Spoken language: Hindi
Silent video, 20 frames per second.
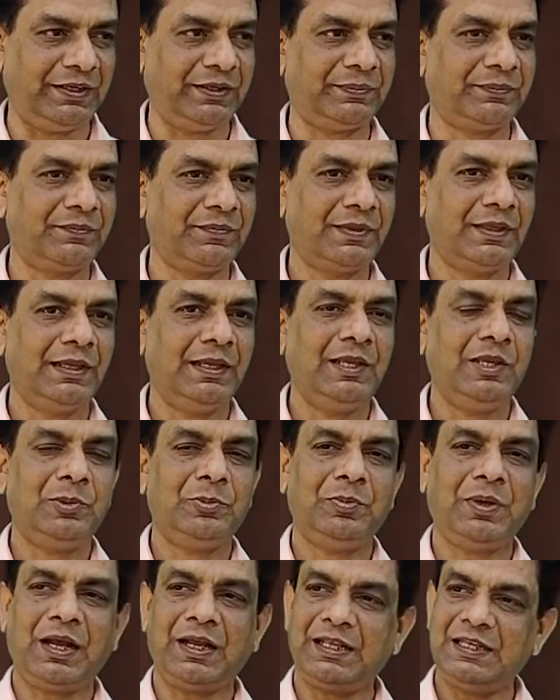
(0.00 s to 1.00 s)
है
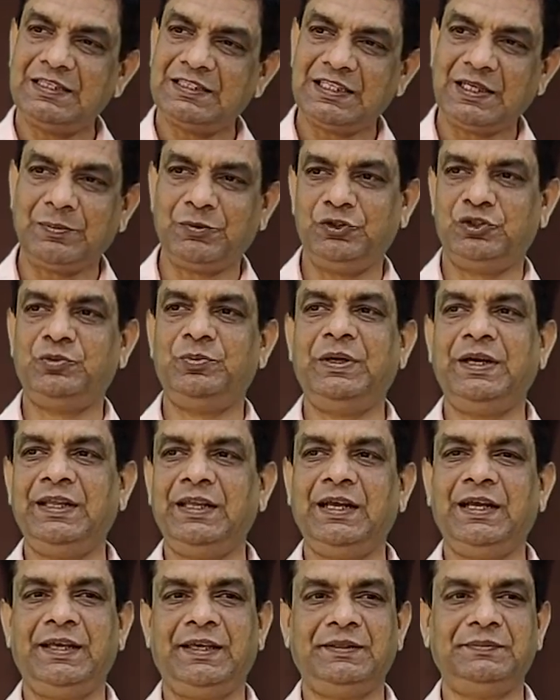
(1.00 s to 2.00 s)
बाकी सब कुछ
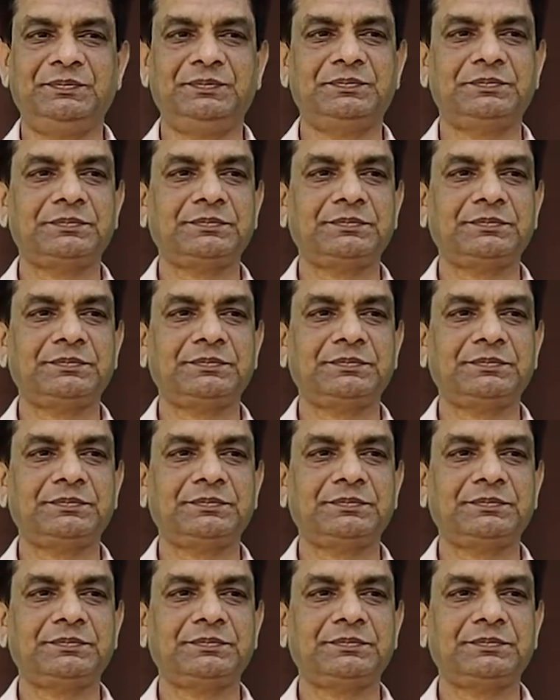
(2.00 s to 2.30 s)
बढ़िया है